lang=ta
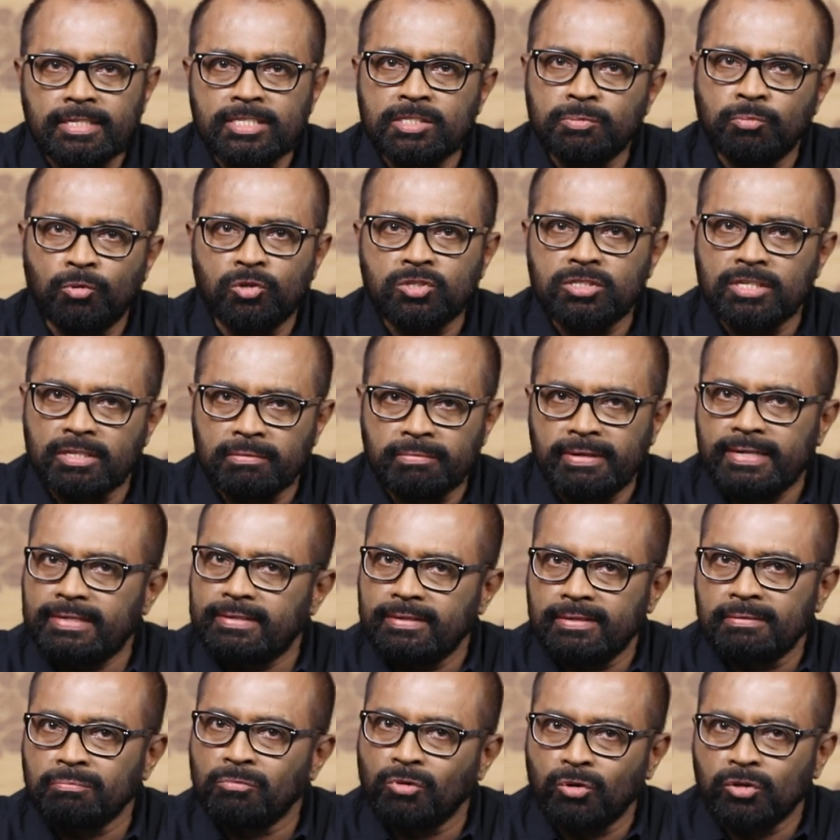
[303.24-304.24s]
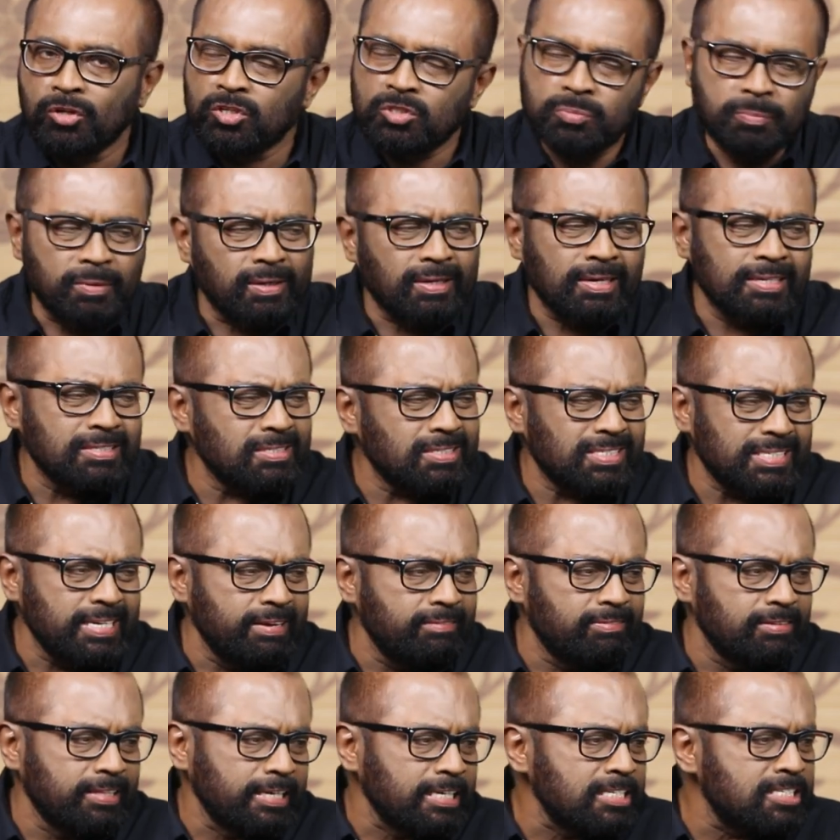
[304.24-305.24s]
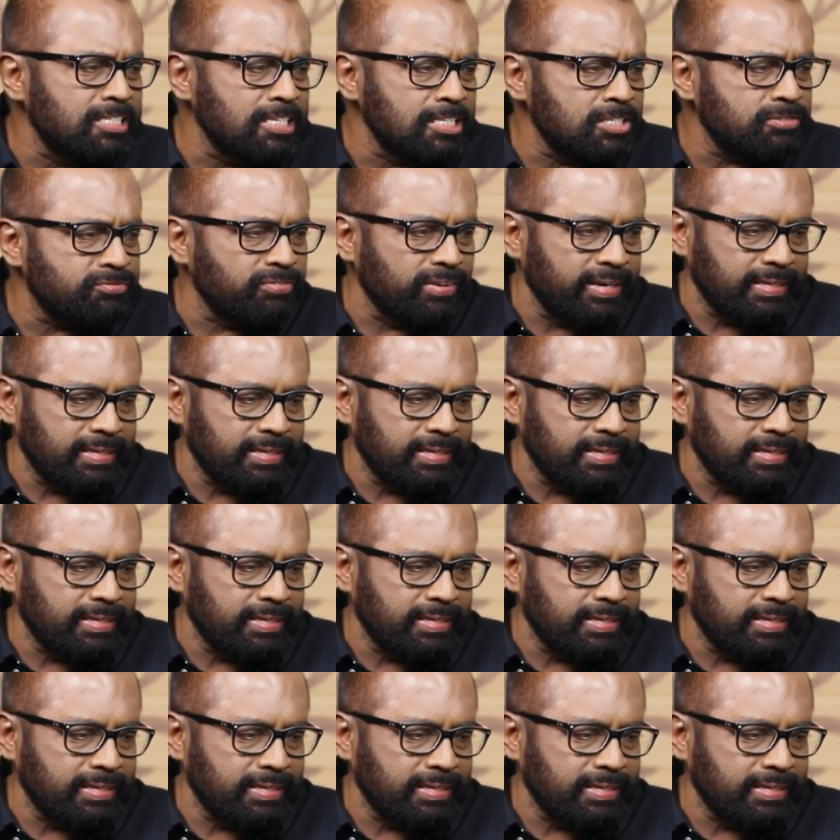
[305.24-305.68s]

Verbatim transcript: எக்ஸ்போஷர் மீட்டர் மோடு யூஸ் பண்ணுறது எவ்ரி திங் இஸ் ஜஸ்ட்